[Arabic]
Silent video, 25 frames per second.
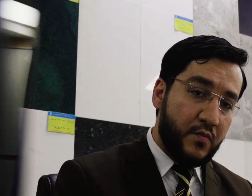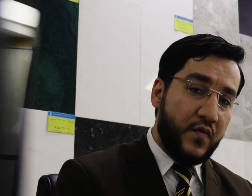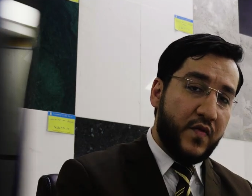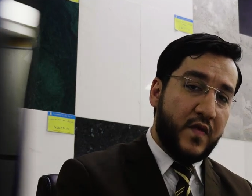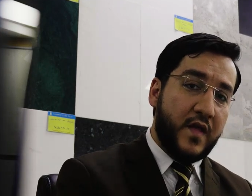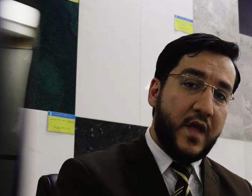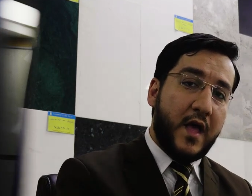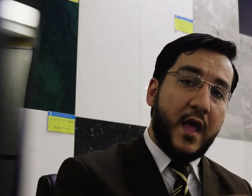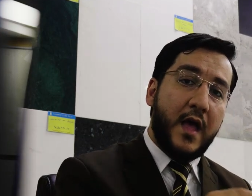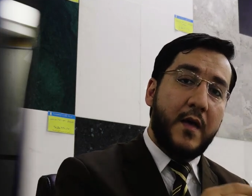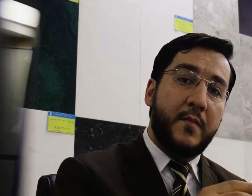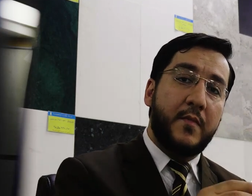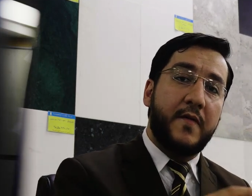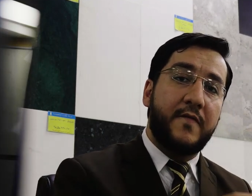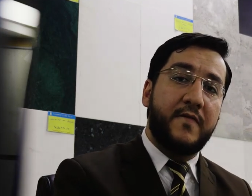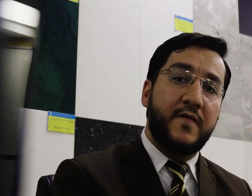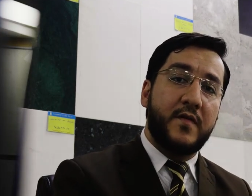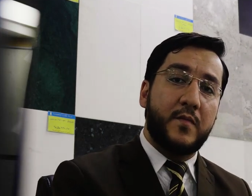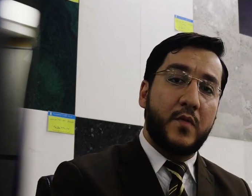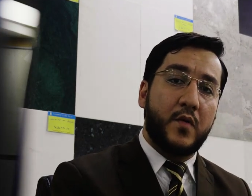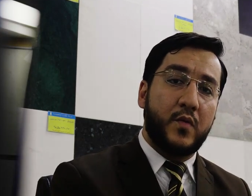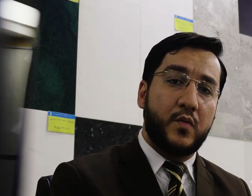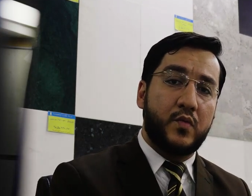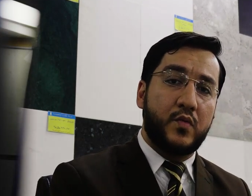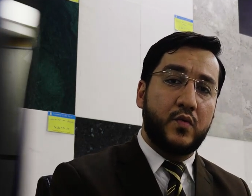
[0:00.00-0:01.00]
مساهمه في
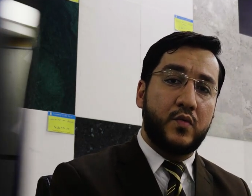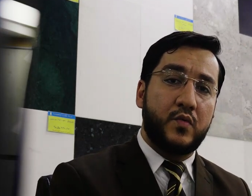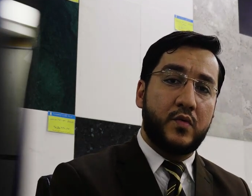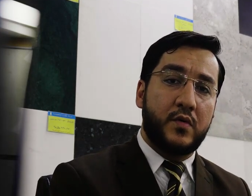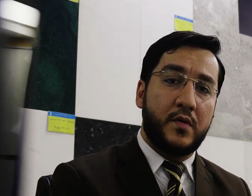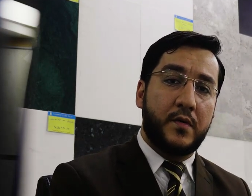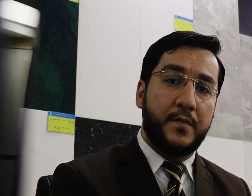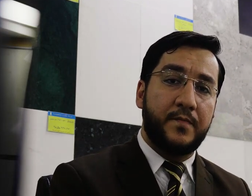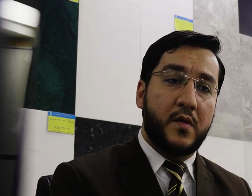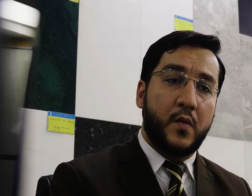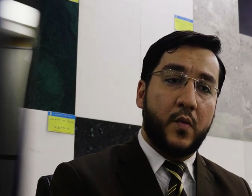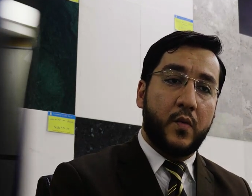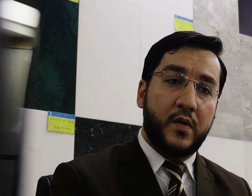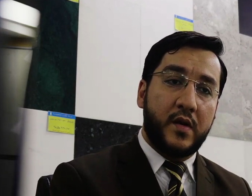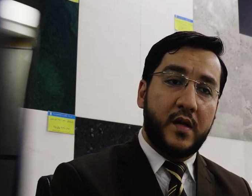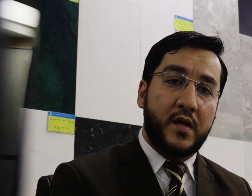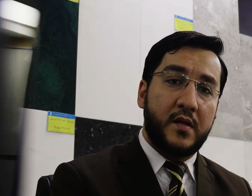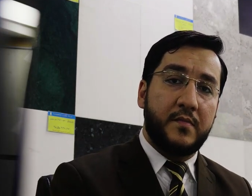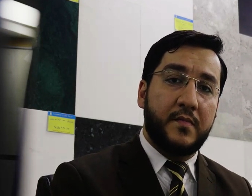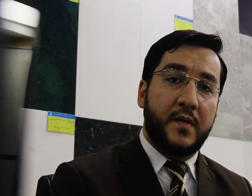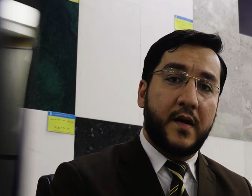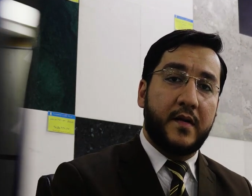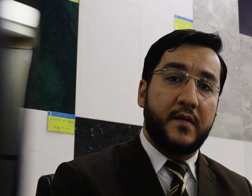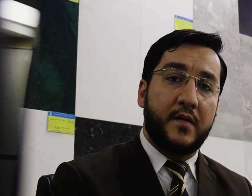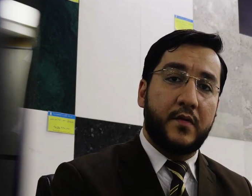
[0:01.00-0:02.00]
موضوع
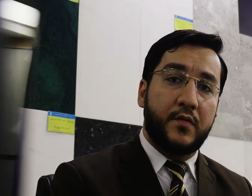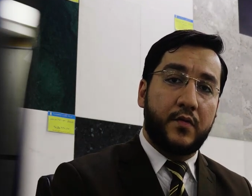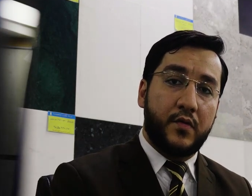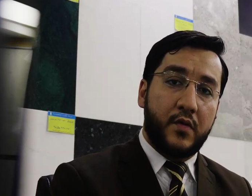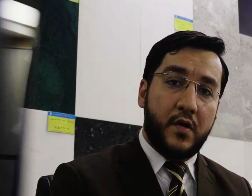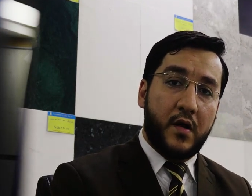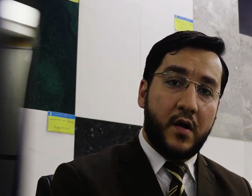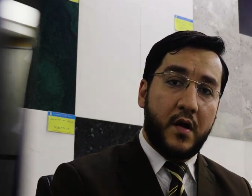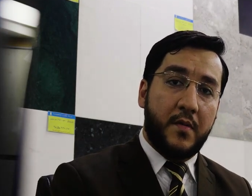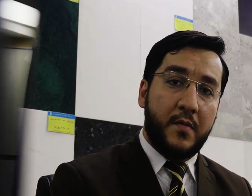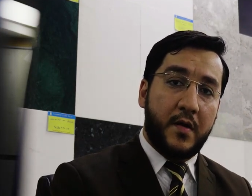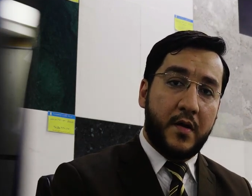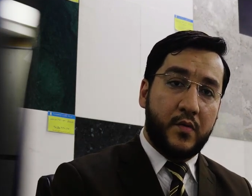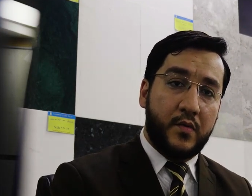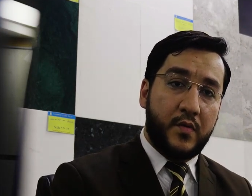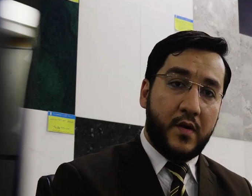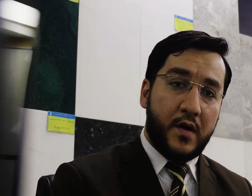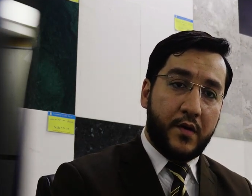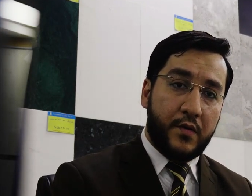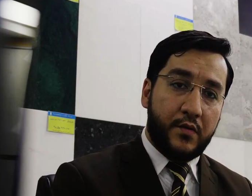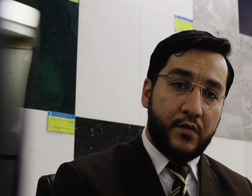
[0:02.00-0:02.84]
توريد بعض الرخام كلها